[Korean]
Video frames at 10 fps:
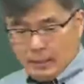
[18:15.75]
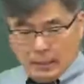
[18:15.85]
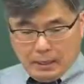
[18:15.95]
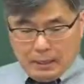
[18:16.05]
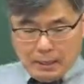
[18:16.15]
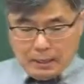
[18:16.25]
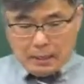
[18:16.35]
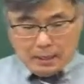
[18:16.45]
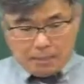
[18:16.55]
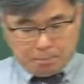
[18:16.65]

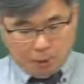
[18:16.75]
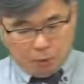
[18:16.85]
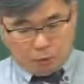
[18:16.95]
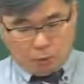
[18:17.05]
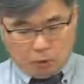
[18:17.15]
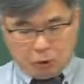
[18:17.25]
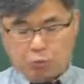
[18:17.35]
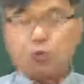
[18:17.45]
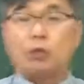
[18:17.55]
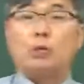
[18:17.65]
아, 18년도,
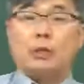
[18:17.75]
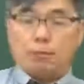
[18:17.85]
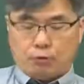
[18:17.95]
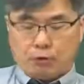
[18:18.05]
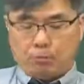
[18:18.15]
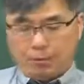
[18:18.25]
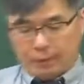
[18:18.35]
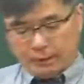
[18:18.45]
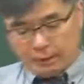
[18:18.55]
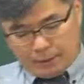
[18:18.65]
19년도 어, 일의 문제를
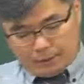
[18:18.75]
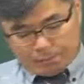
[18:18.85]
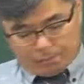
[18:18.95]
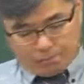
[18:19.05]
풀어봤는데요.